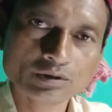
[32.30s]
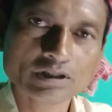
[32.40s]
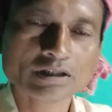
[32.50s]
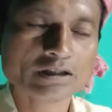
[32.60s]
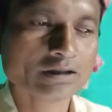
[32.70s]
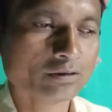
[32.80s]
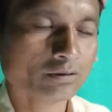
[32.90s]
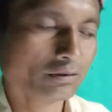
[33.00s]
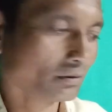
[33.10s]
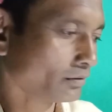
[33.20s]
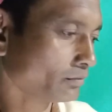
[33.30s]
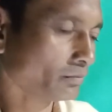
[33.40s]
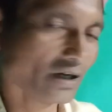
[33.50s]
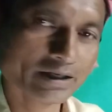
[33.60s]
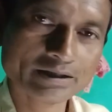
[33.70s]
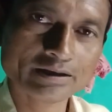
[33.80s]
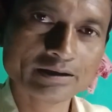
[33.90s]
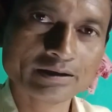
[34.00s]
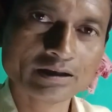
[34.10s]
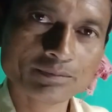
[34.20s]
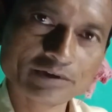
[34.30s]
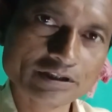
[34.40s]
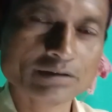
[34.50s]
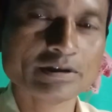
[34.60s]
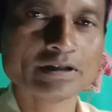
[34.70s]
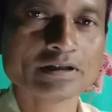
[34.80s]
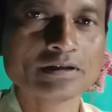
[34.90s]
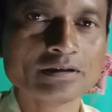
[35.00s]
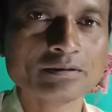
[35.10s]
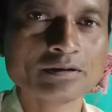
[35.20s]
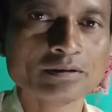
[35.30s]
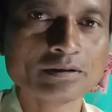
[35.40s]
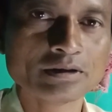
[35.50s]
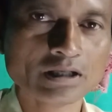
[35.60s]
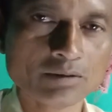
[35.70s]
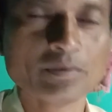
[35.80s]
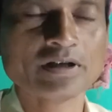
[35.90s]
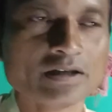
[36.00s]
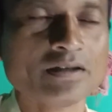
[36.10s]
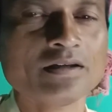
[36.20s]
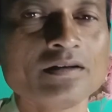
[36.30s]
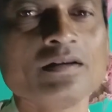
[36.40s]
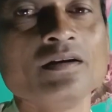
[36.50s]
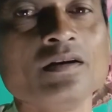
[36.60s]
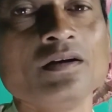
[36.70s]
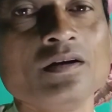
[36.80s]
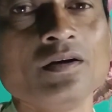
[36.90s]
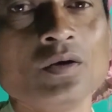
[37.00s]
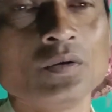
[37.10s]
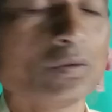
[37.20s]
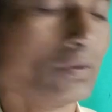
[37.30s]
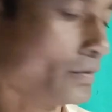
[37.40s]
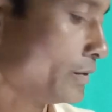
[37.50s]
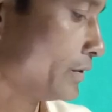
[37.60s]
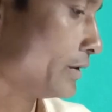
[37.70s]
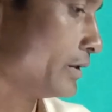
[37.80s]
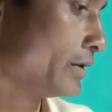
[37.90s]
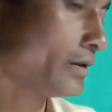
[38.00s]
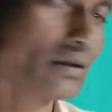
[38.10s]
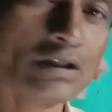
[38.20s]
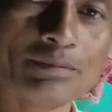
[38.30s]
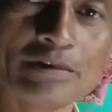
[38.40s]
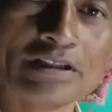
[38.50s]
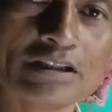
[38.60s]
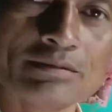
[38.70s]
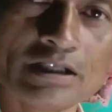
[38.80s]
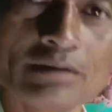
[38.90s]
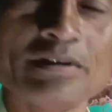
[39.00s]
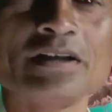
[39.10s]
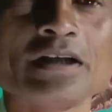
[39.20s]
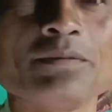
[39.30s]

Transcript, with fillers: उठ करके और बैट अपने से बैट कर पा रही है और अपने से बाहर भी